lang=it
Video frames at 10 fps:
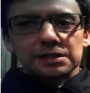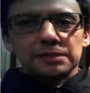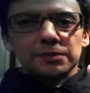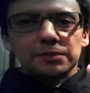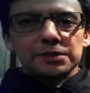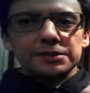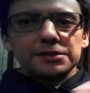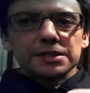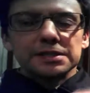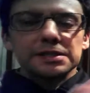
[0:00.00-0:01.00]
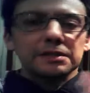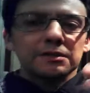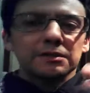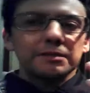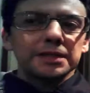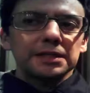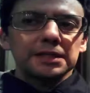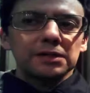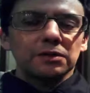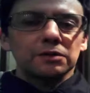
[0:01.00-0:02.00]
dei politici che si devono mettere
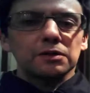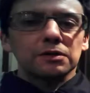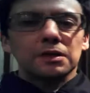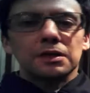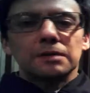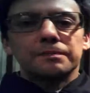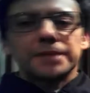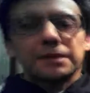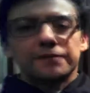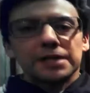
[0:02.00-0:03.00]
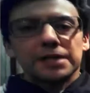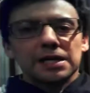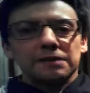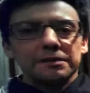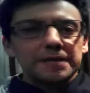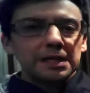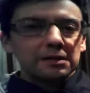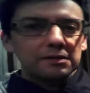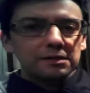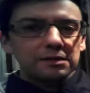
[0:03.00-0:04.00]
d'accordo per fregarvi
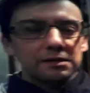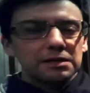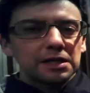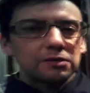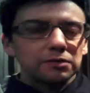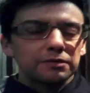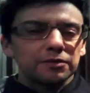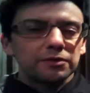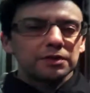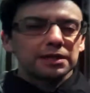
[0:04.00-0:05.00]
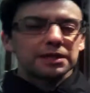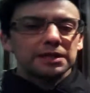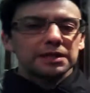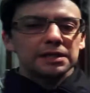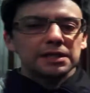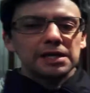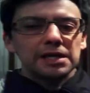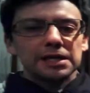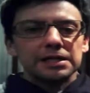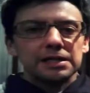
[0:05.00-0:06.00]
meglio, a tutti voi, che
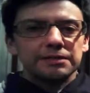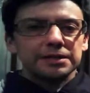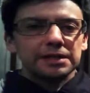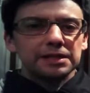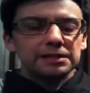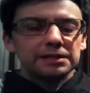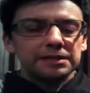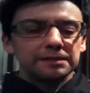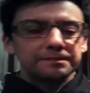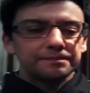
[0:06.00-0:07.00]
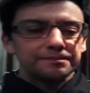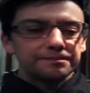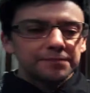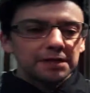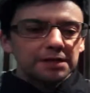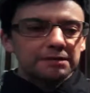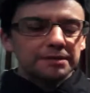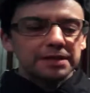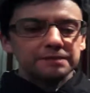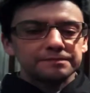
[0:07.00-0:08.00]
neanche li avete eletti. Vabbè,